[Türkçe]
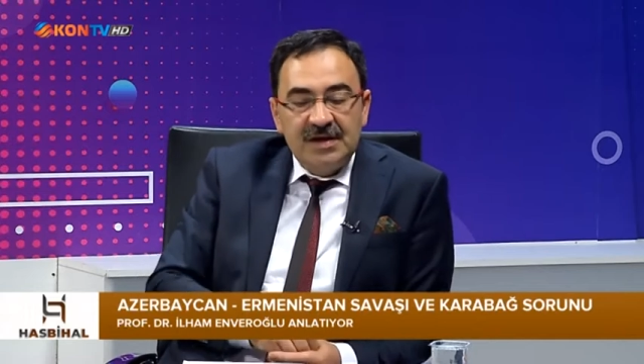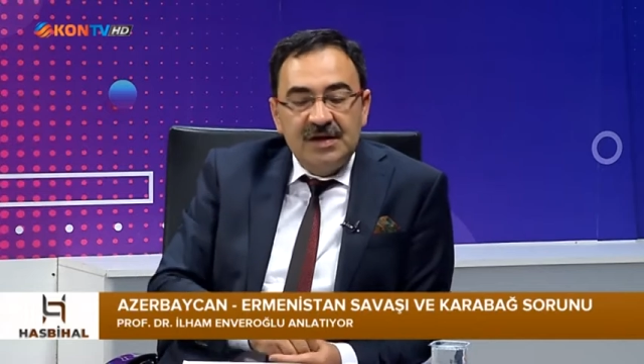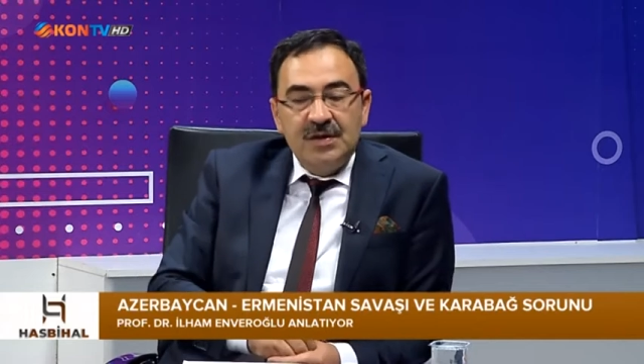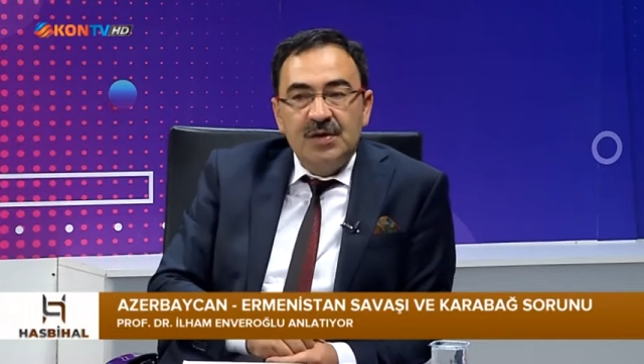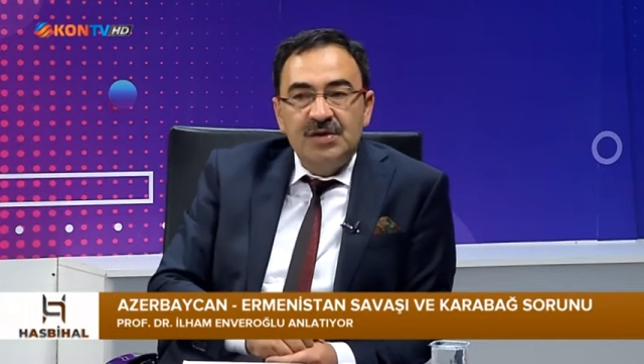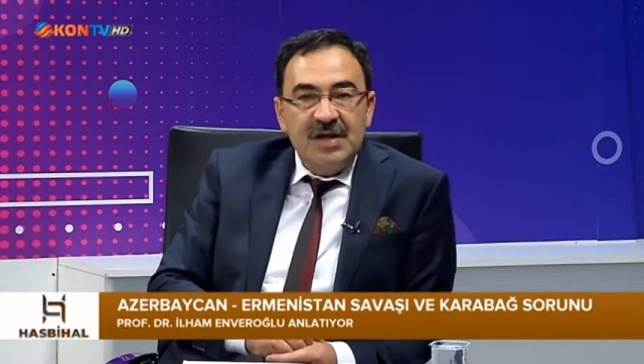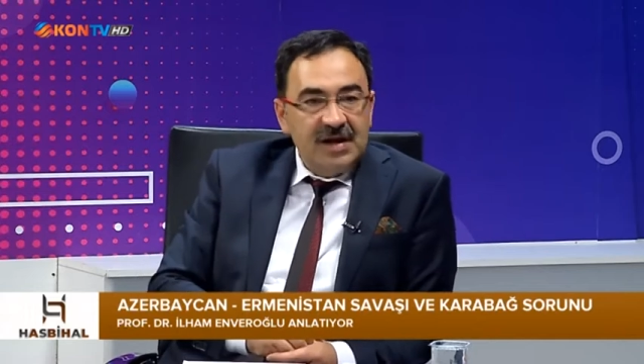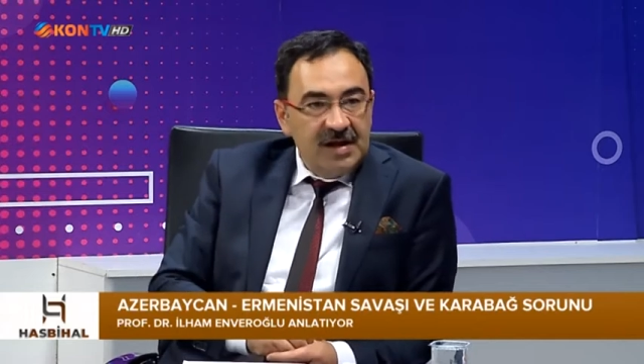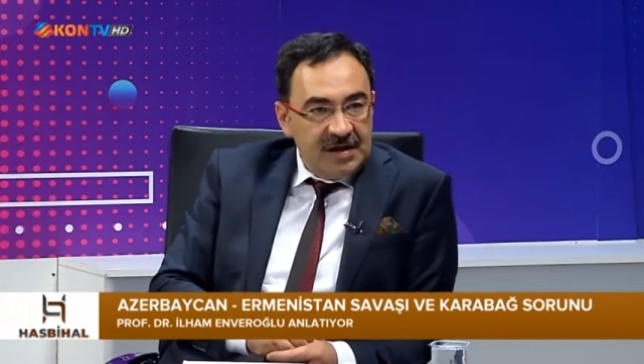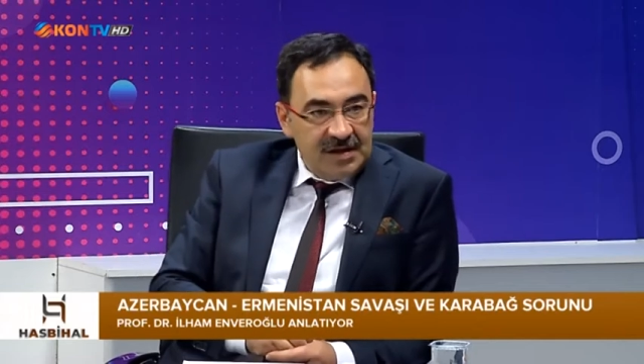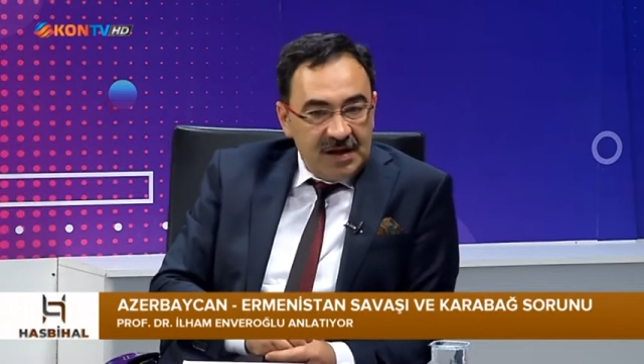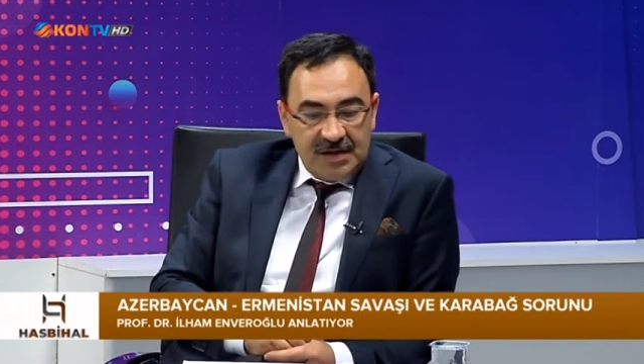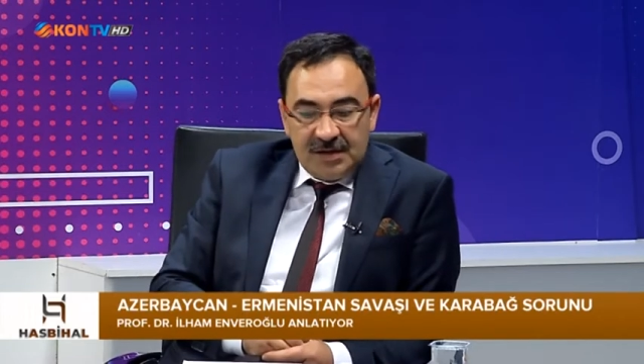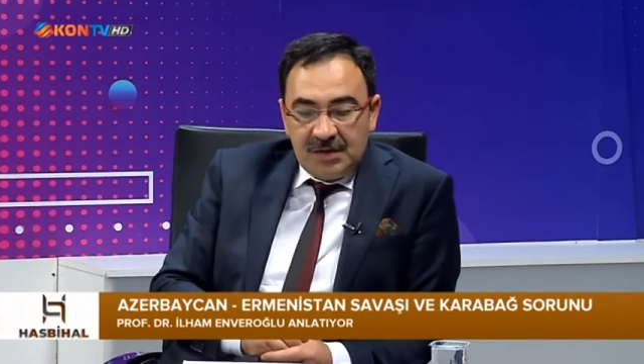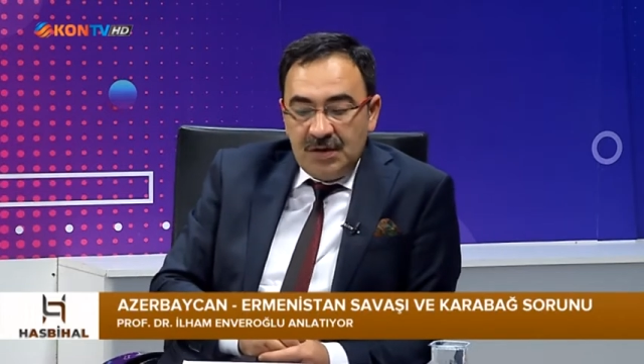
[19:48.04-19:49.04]
özellik
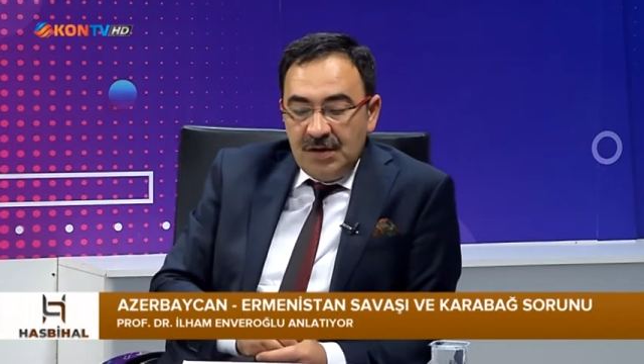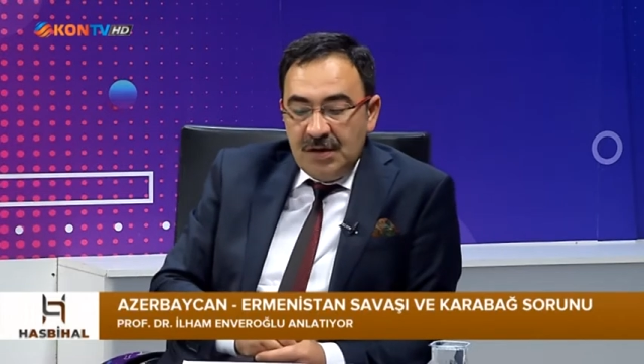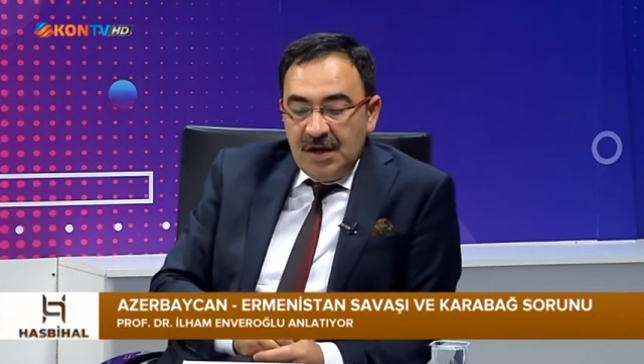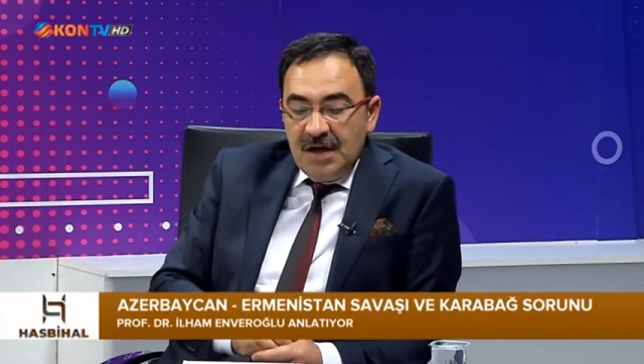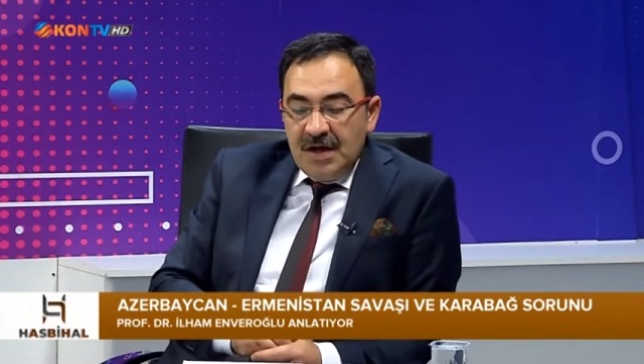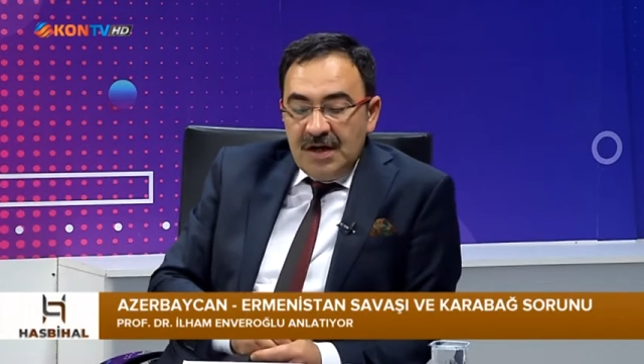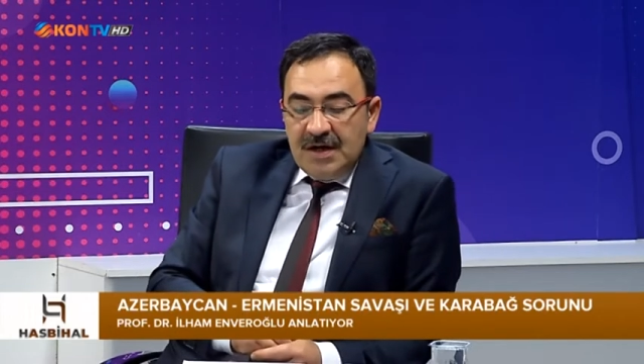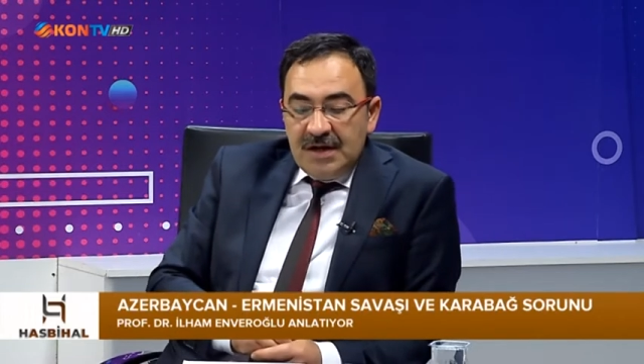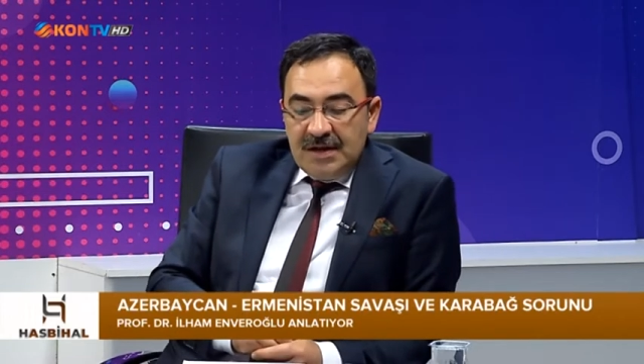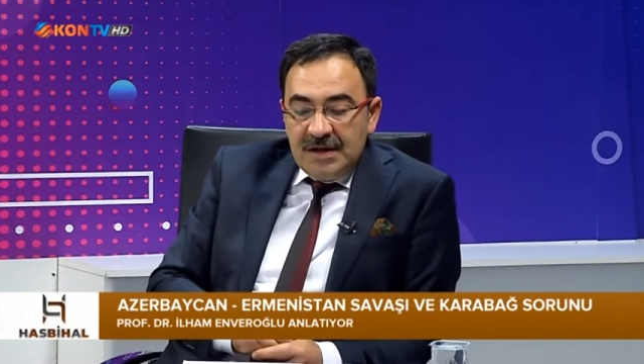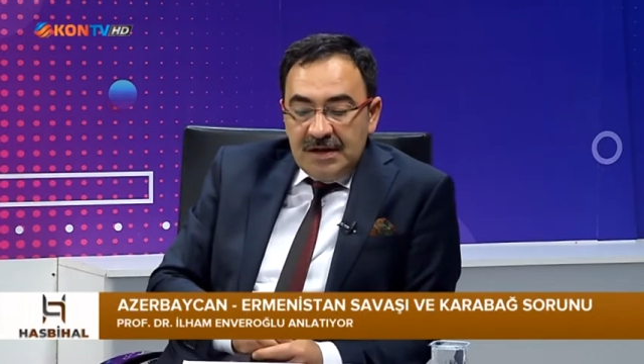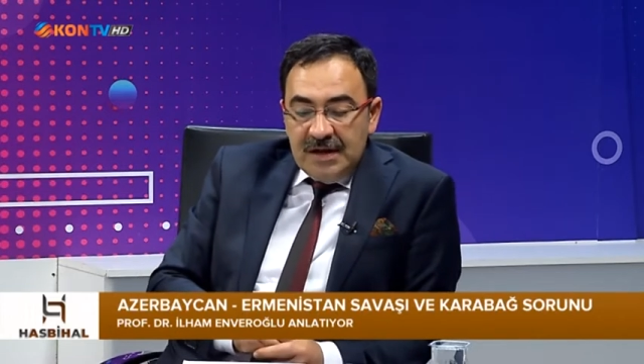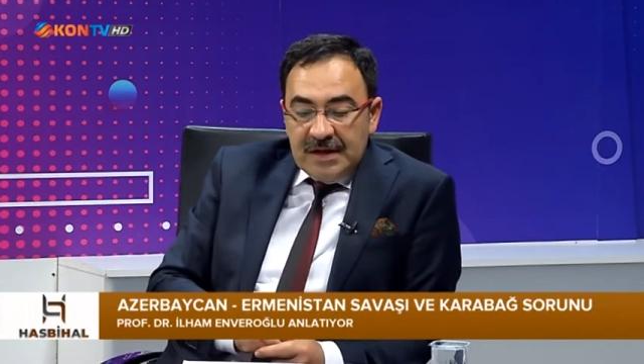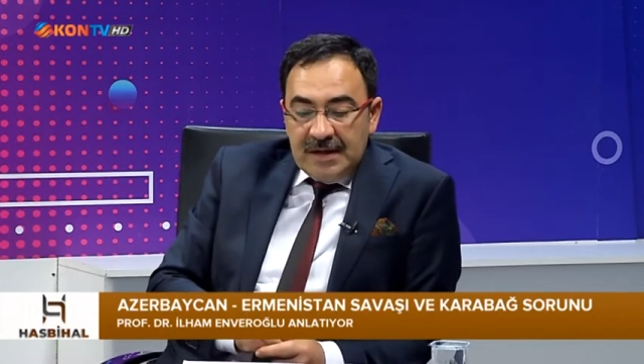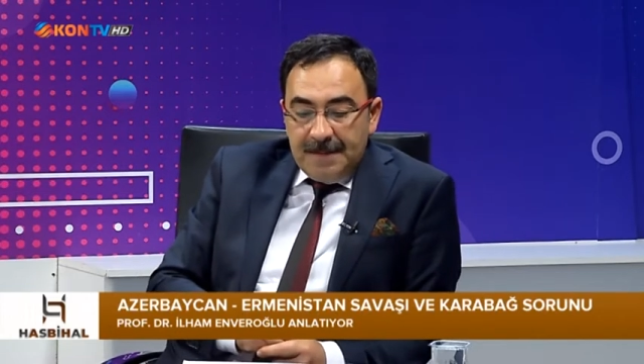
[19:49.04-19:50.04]
tanınıyor.
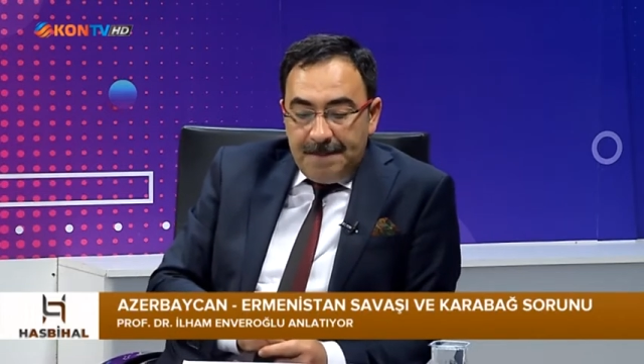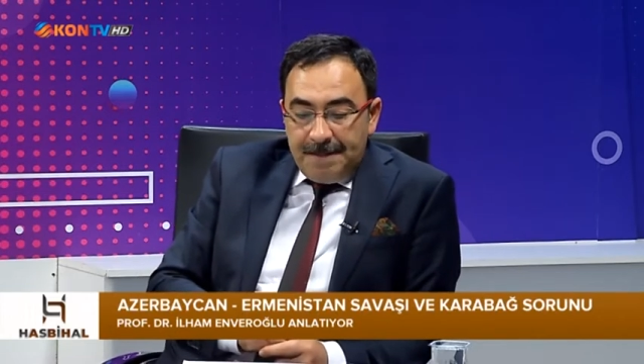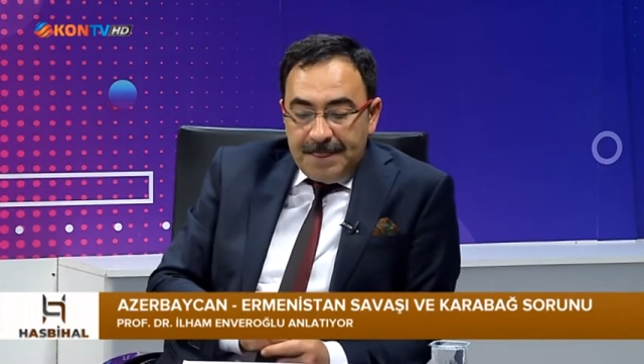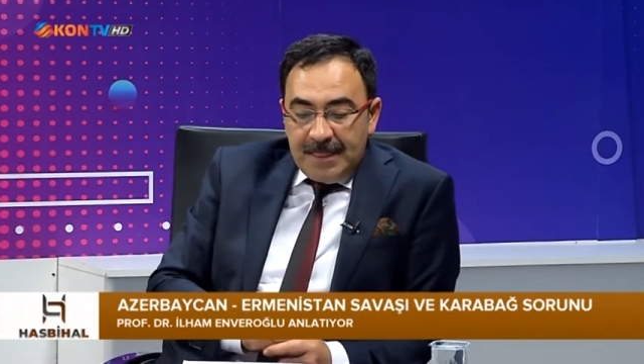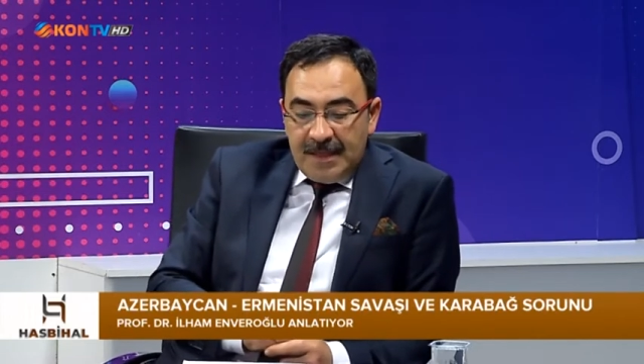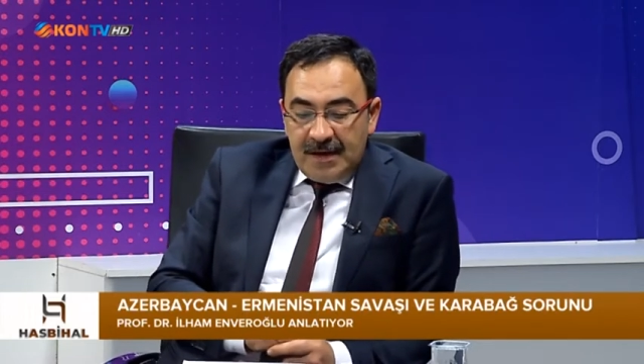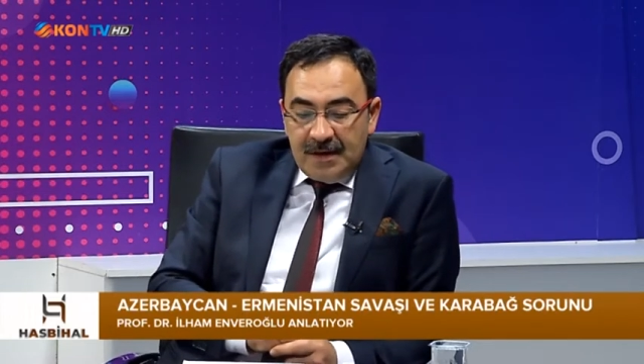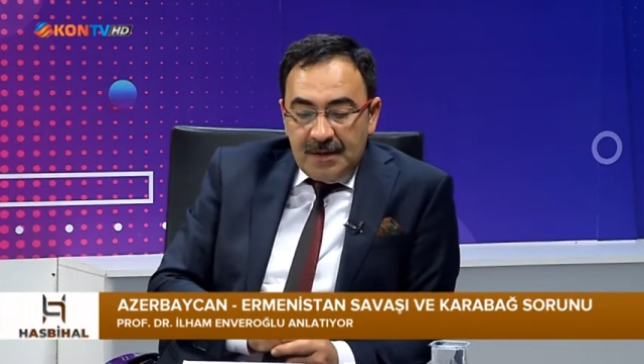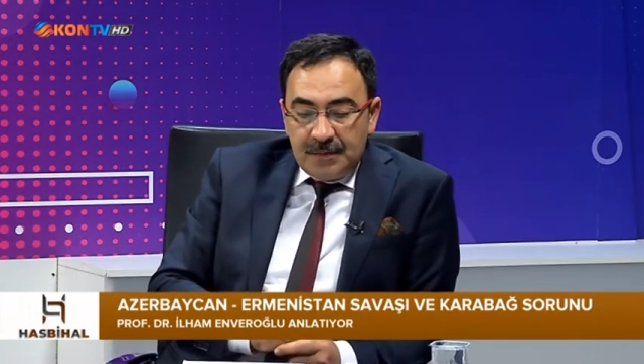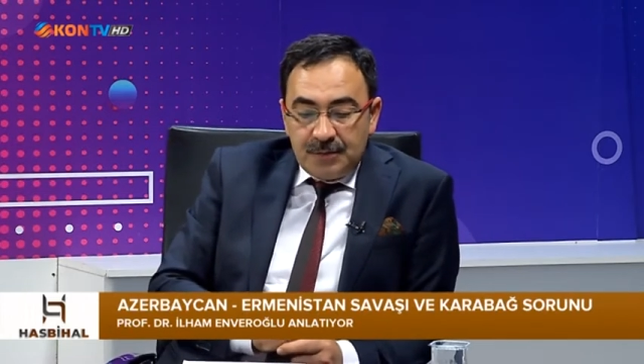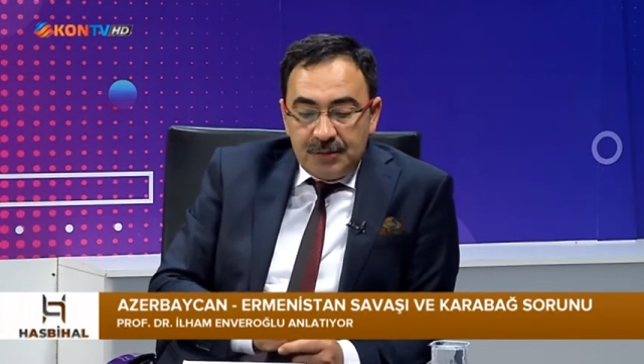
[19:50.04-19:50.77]
Nitekim e,